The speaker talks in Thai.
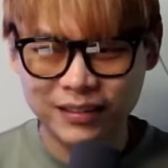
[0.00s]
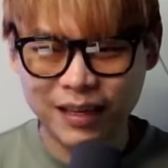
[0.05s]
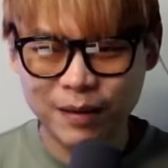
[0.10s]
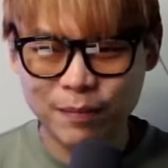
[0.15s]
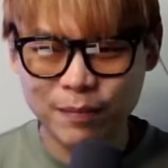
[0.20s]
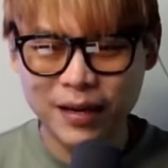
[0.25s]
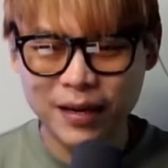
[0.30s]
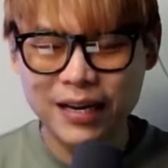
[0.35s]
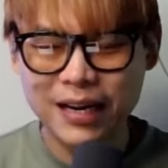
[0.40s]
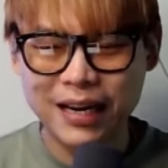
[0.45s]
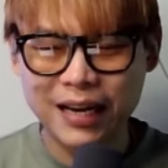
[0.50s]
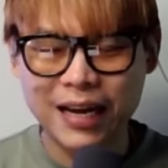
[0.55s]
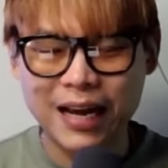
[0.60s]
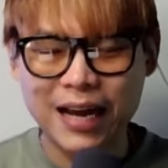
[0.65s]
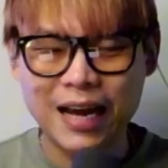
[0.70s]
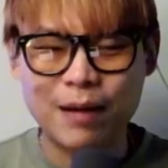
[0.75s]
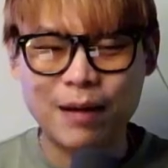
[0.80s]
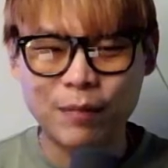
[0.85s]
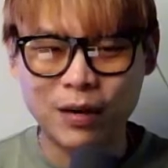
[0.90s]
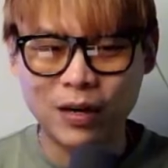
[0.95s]
ทำให้รา
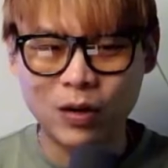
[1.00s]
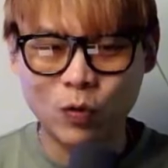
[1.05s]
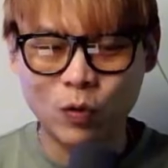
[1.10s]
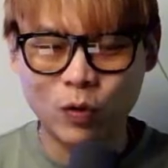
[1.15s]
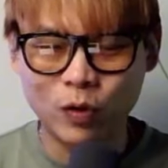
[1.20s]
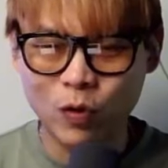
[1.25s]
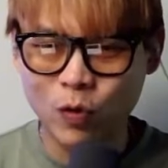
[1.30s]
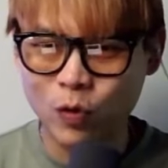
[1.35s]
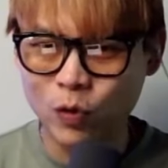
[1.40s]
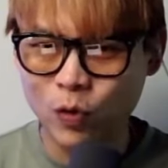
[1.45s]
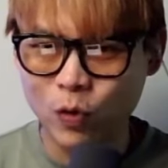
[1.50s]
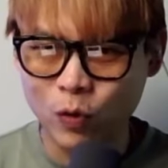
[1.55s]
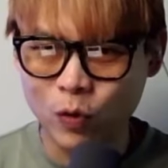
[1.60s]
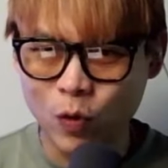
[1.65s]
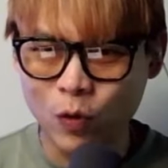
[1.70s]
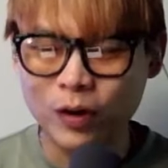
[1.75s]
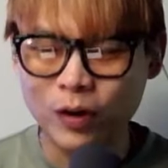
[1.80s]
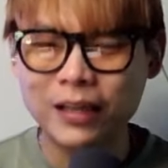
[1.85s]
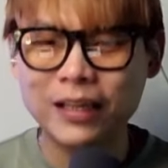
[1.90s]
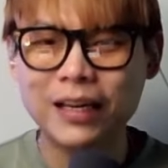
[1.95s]
คามันลงลงลงลง